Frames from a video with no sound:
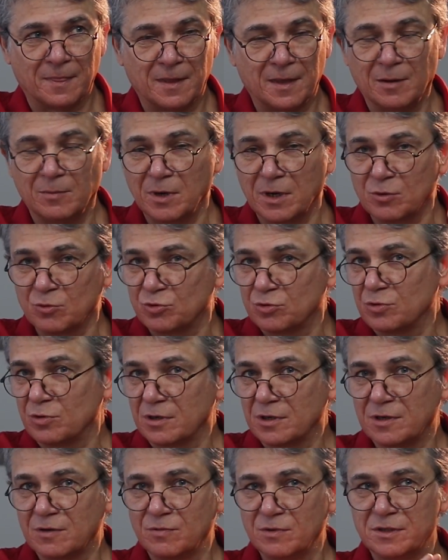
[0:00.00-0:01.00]
Я могу
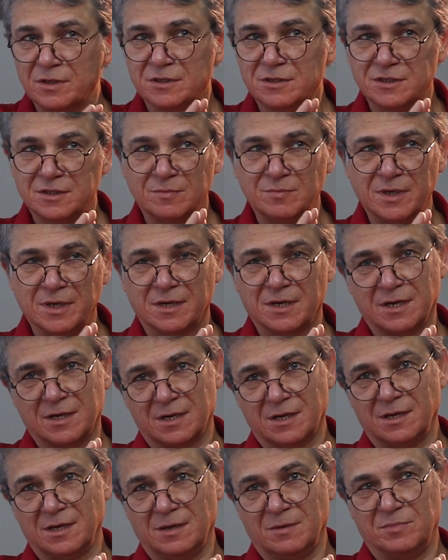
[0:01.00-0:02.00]
только вот от себя,
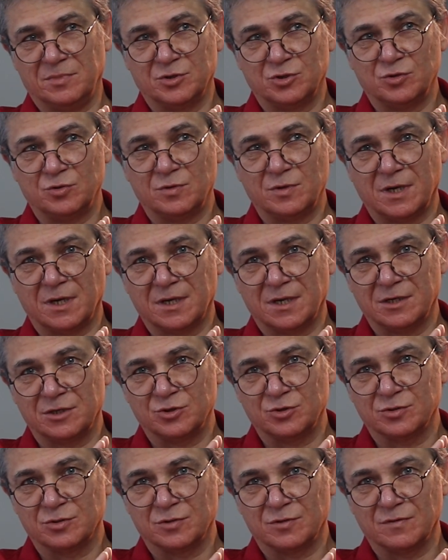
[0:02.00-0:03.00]
как я пишу, как я
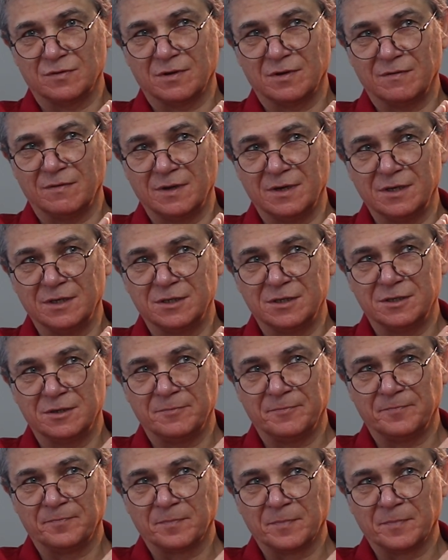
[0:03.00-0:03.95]
чувствую говорить,